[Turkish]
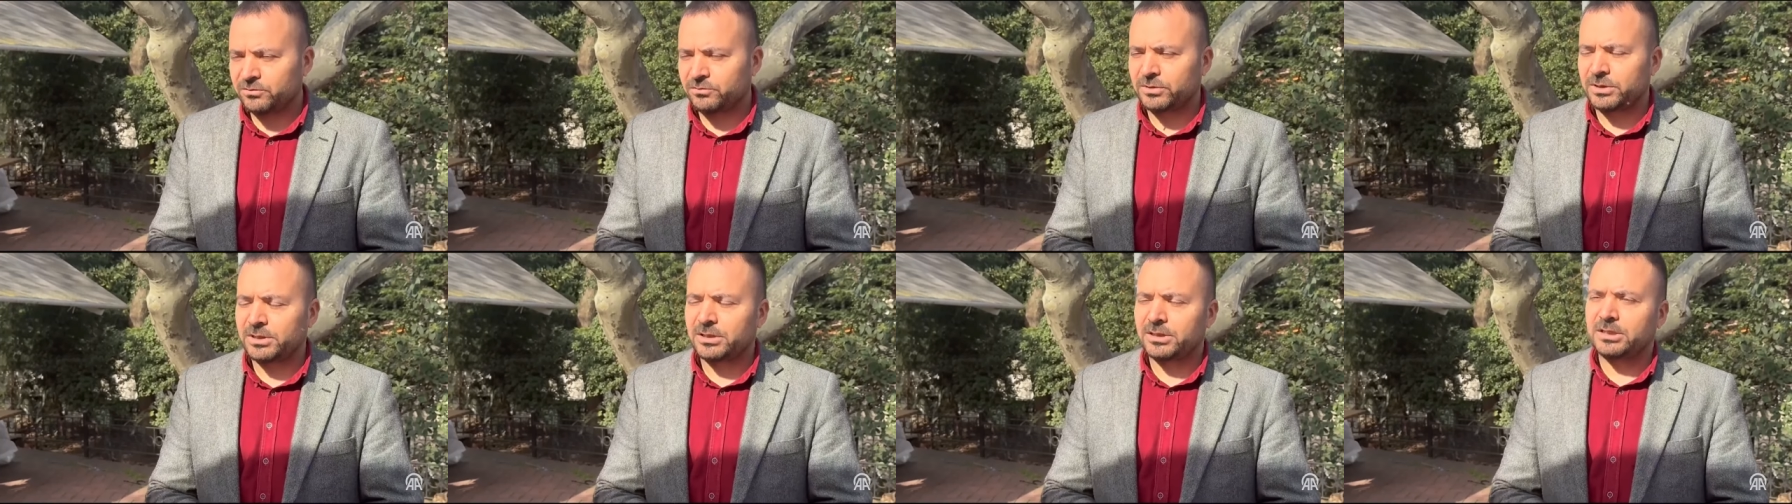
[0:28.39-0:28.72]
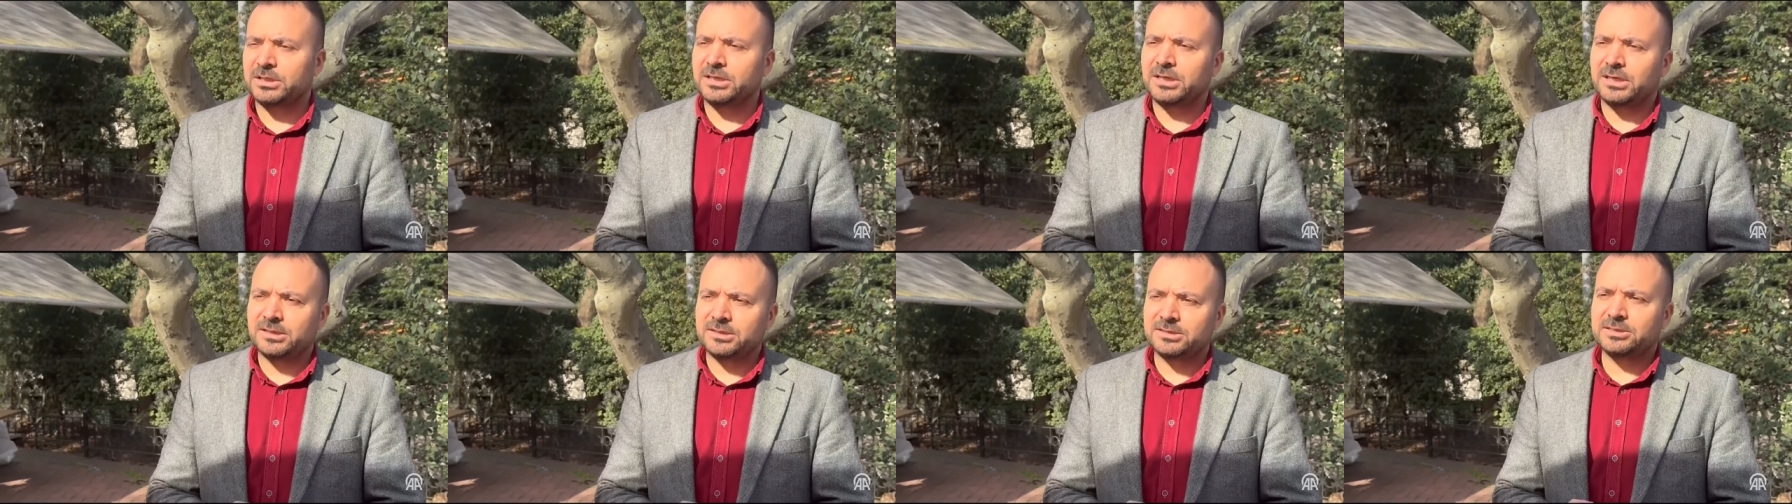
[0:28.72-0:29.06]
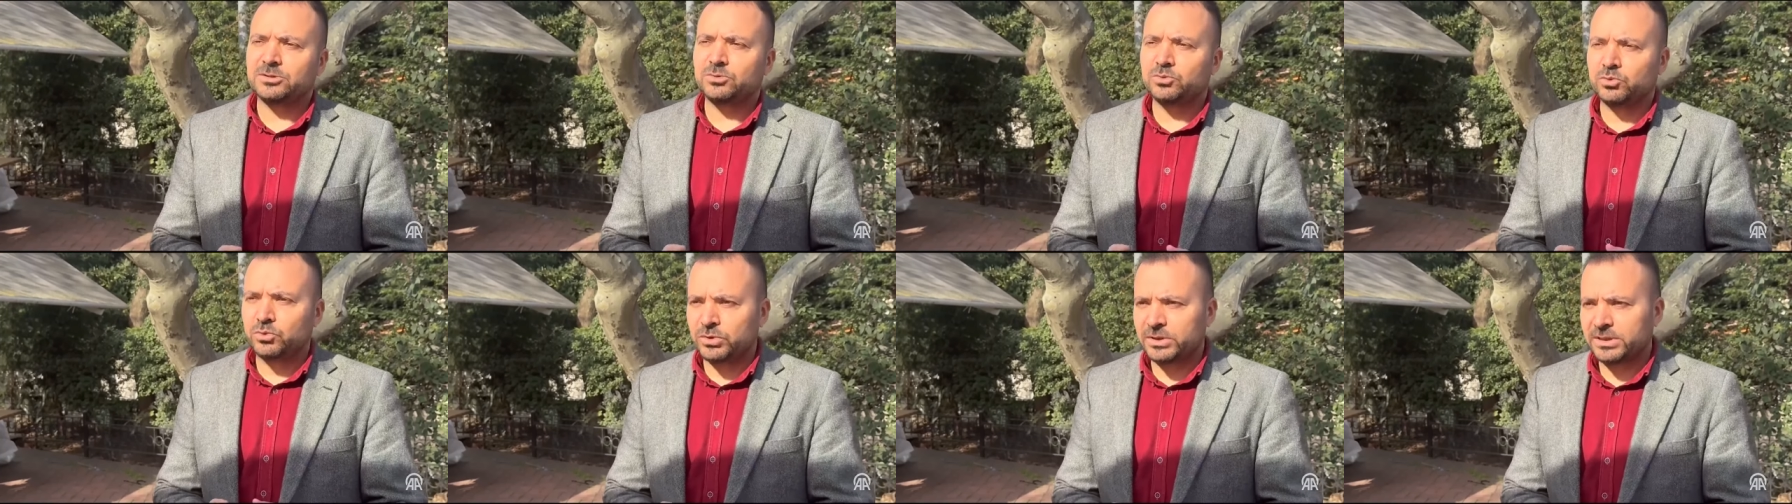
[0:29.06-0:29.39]
ve
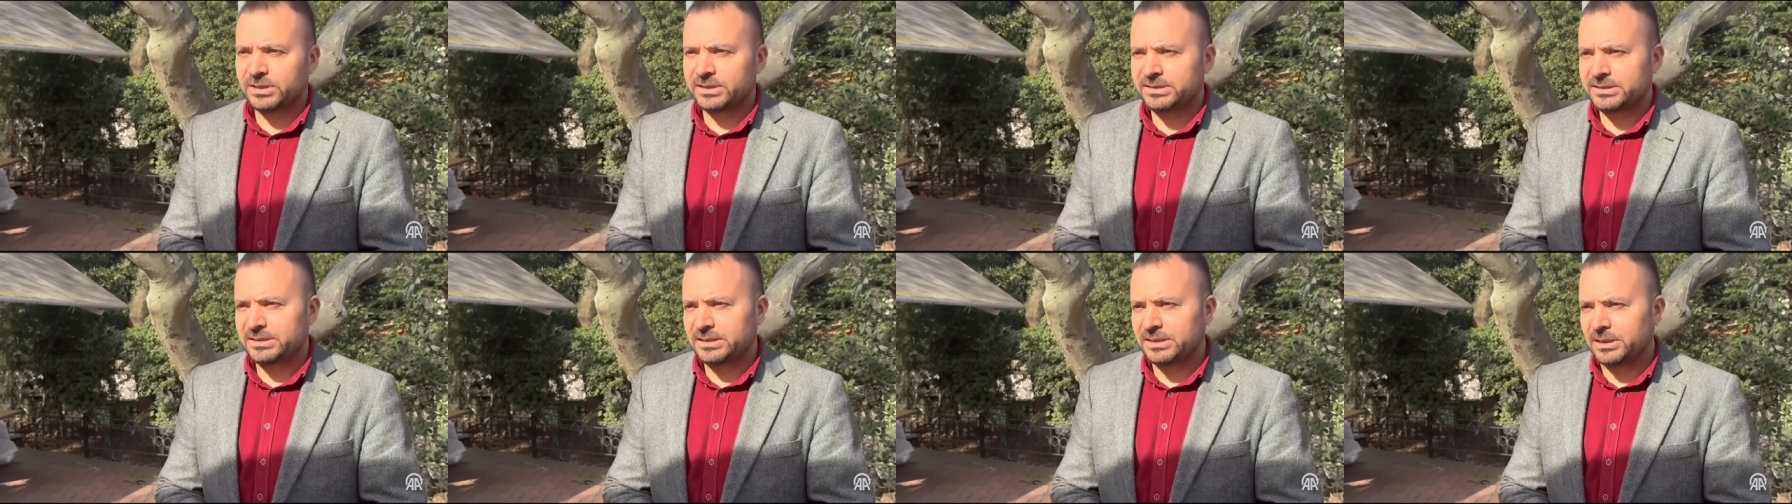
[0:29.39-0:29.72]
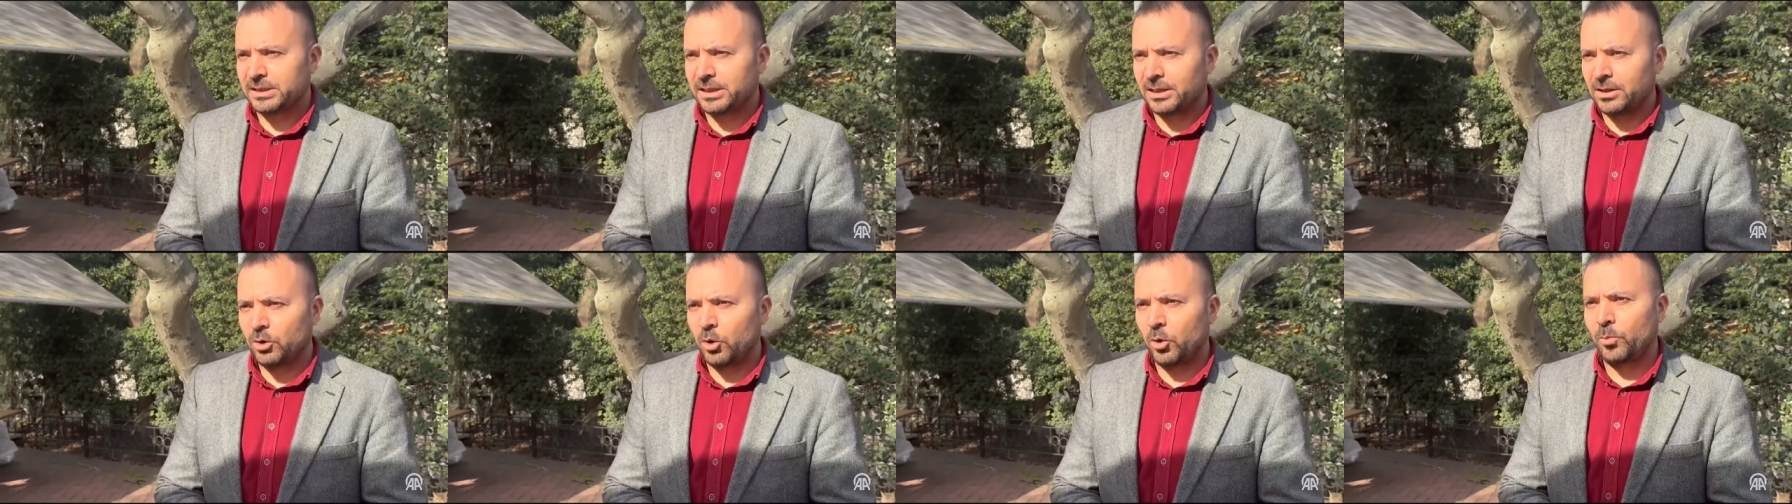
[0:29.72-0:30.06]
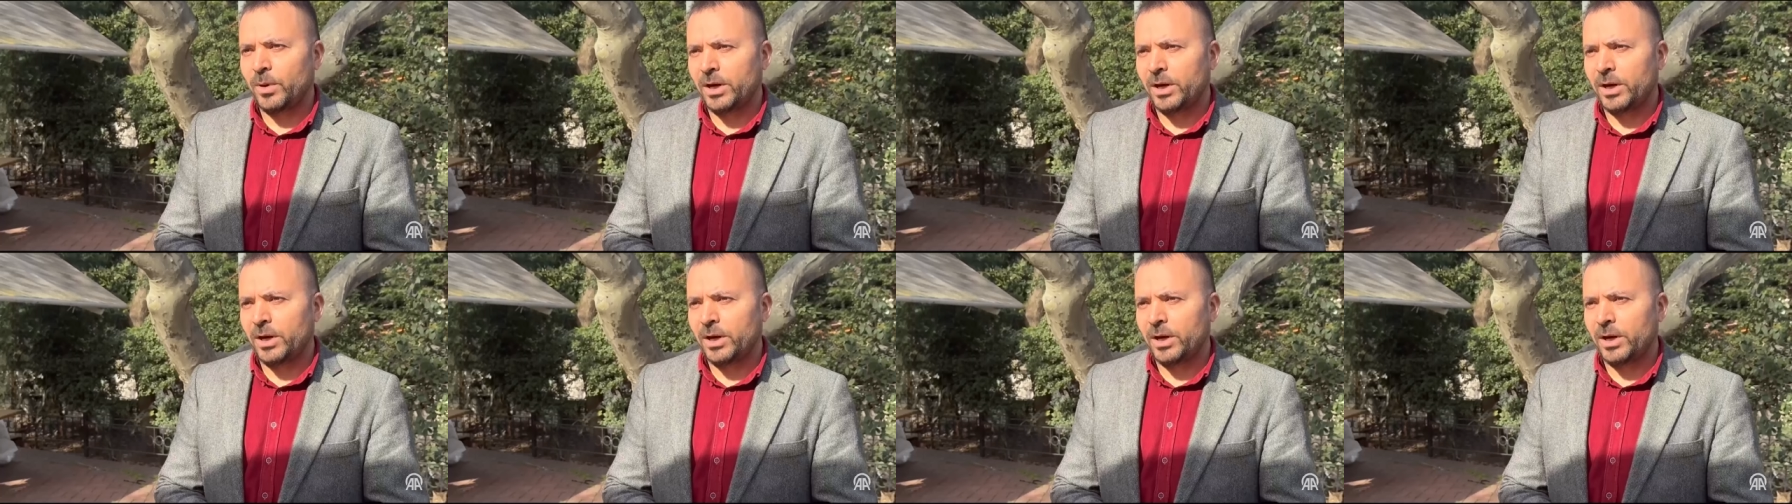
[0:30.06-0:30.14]
kendisinin uyarısıyla o